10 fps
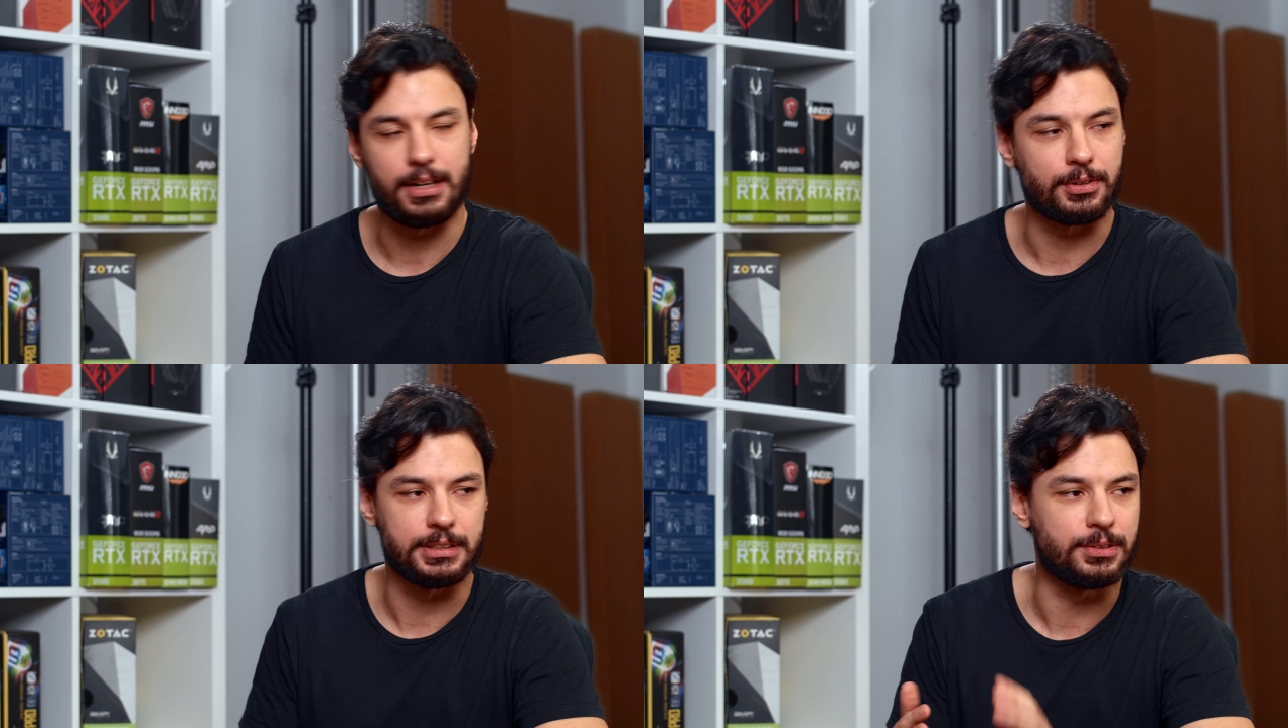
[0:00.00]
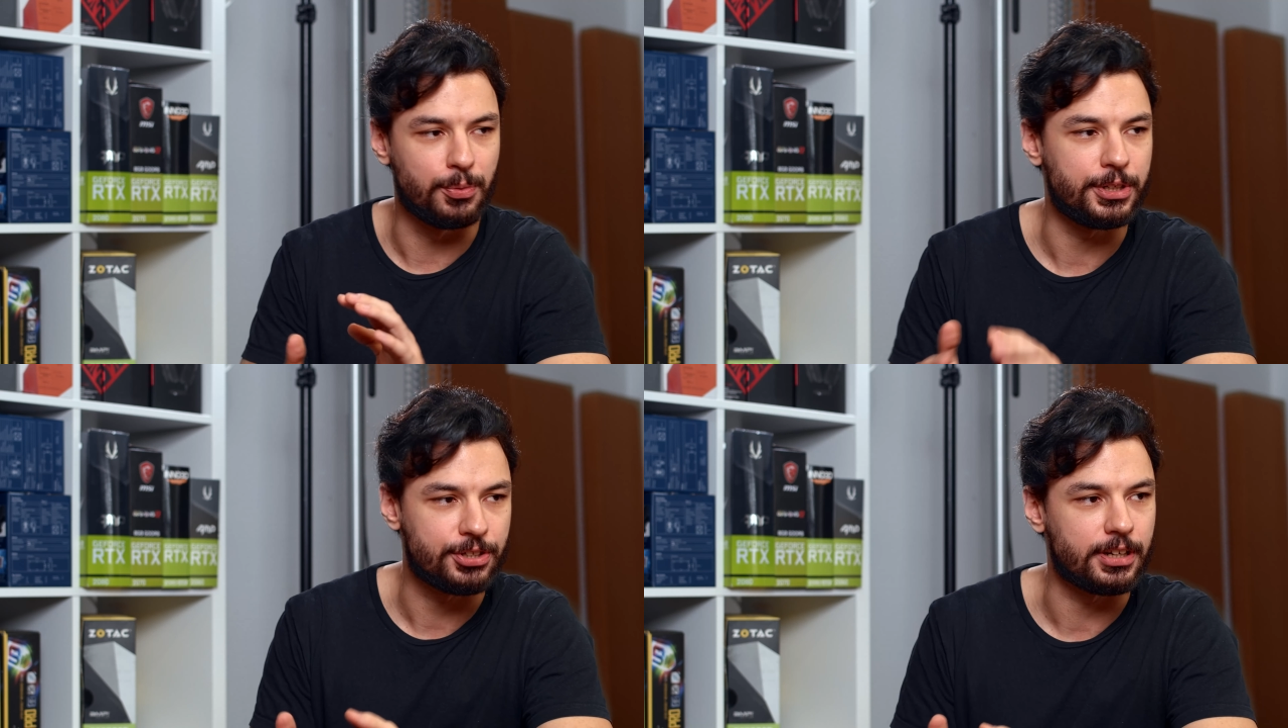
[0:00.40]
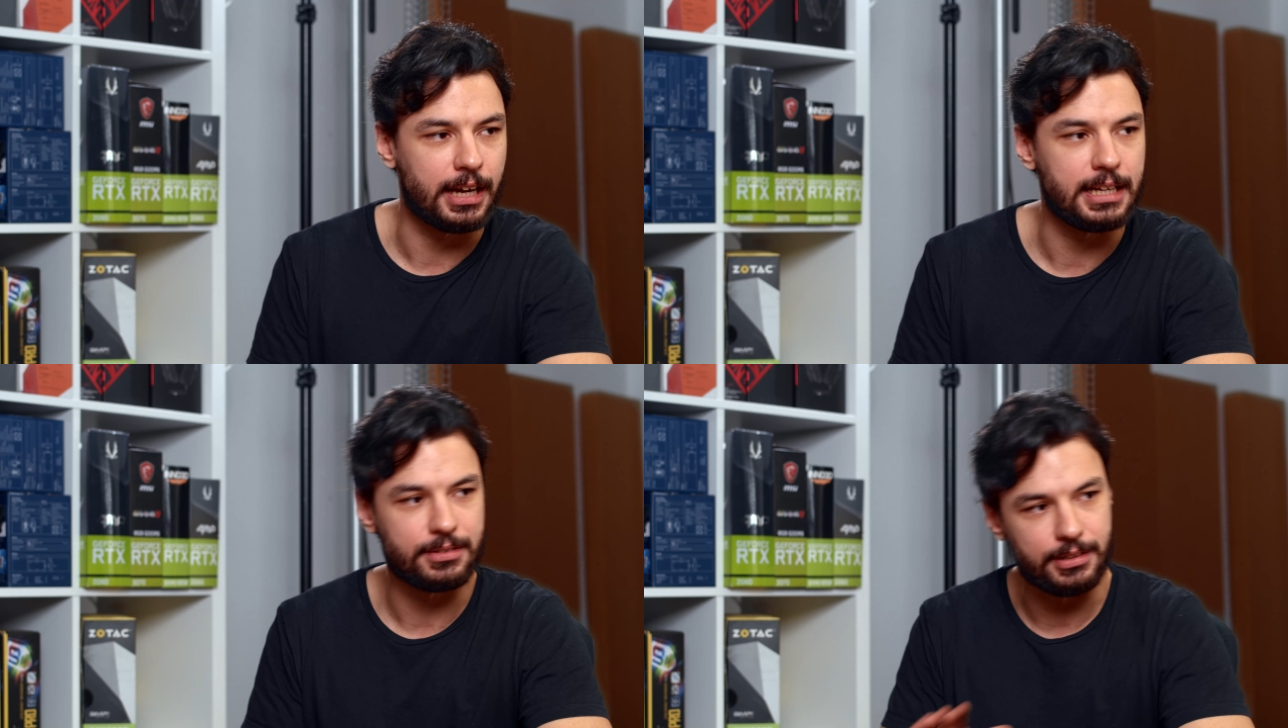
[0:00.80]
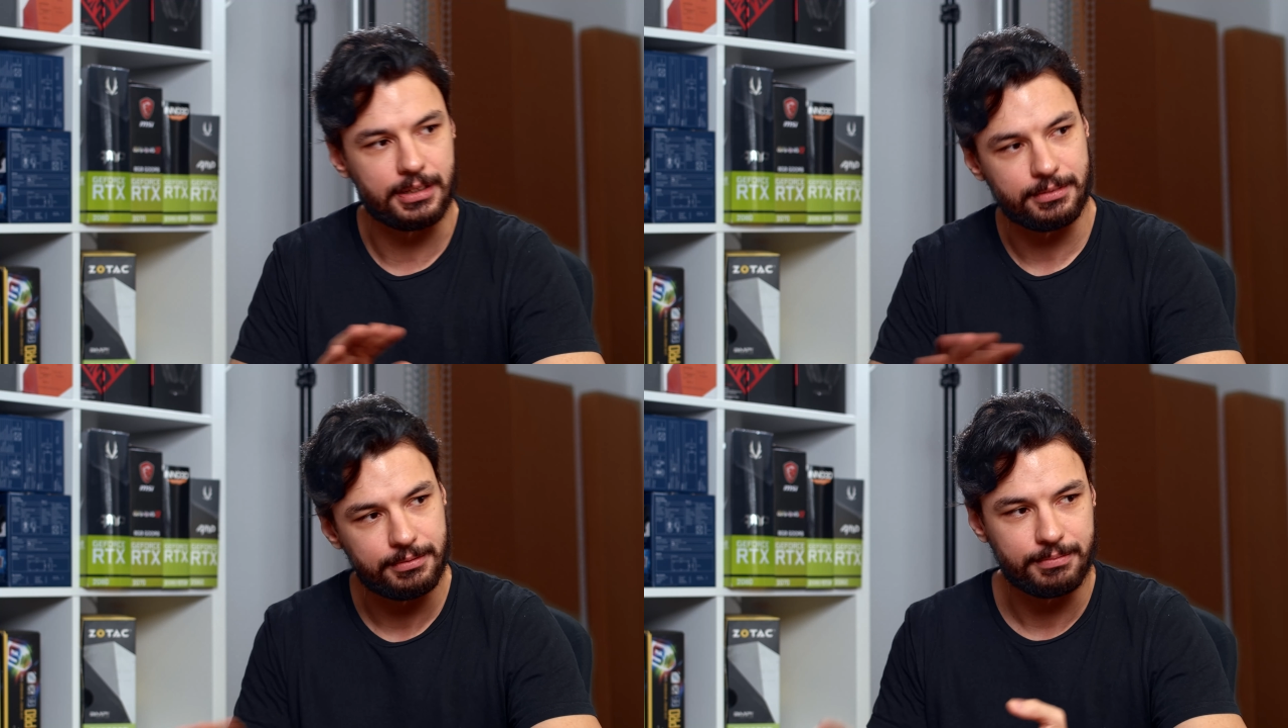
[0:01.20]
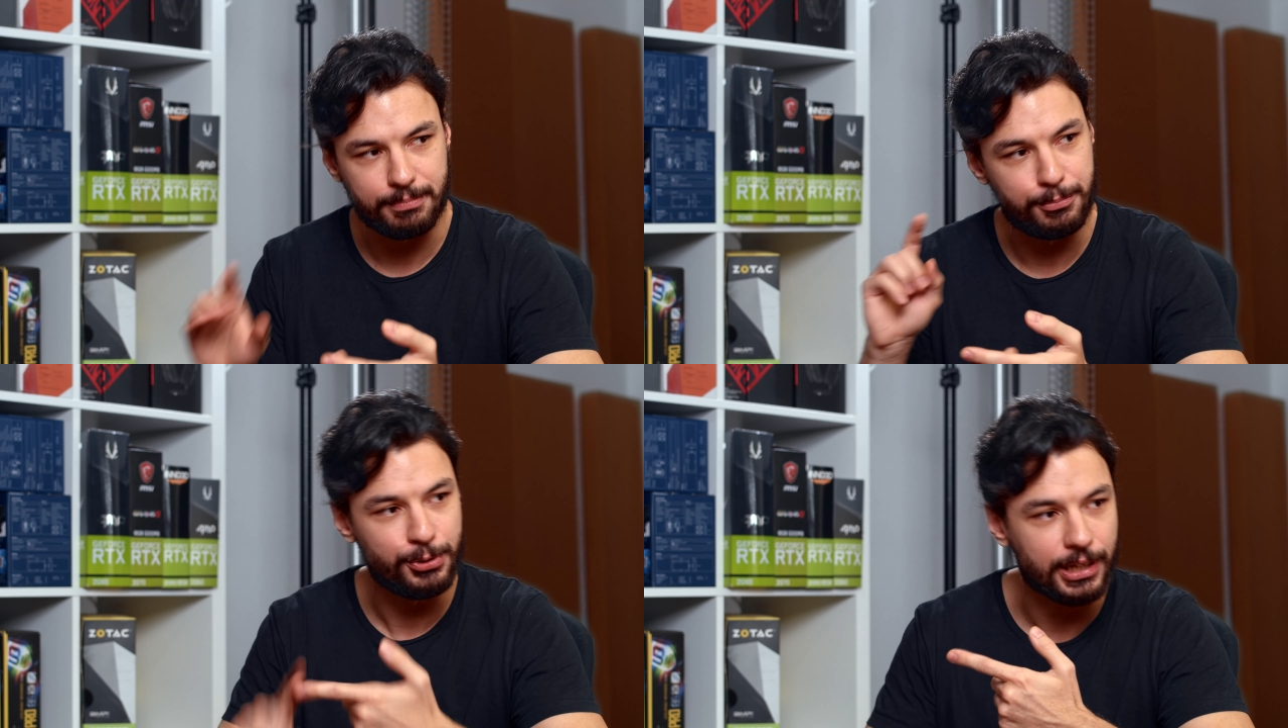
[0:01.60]
auch nicht nur Witcher 3, sondern
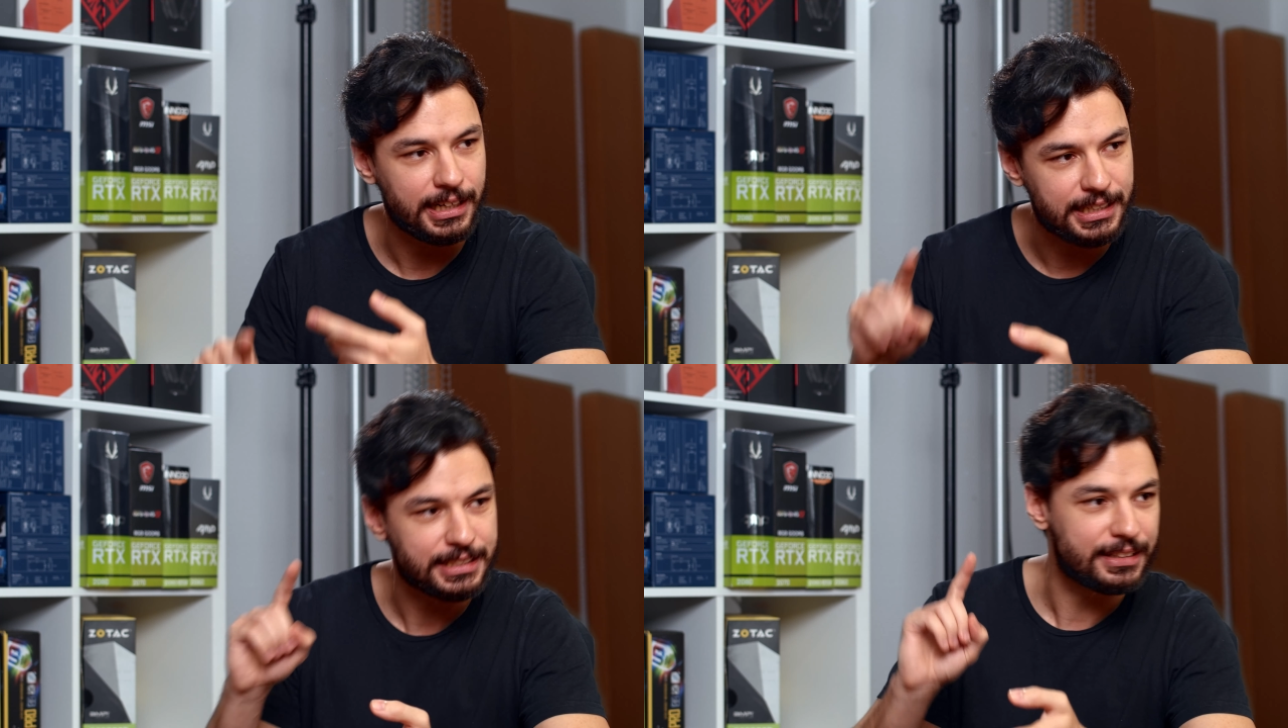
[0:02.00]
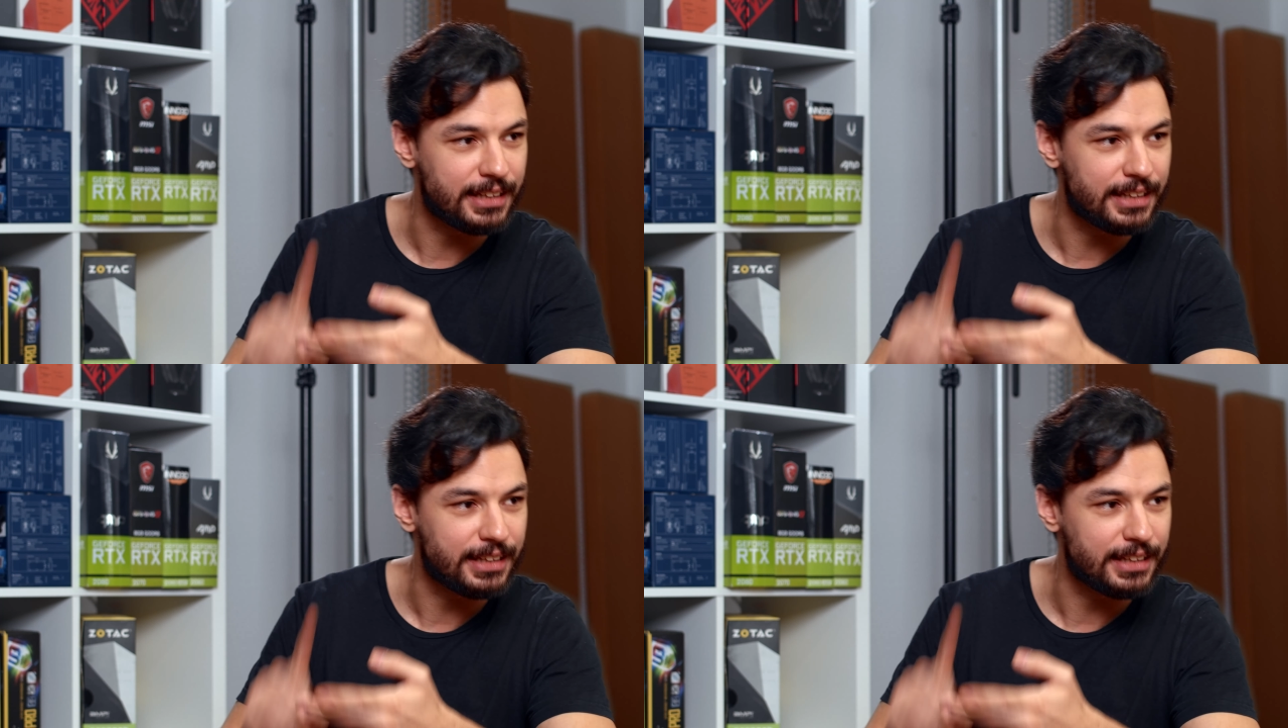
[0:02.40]
Bücher gelesen,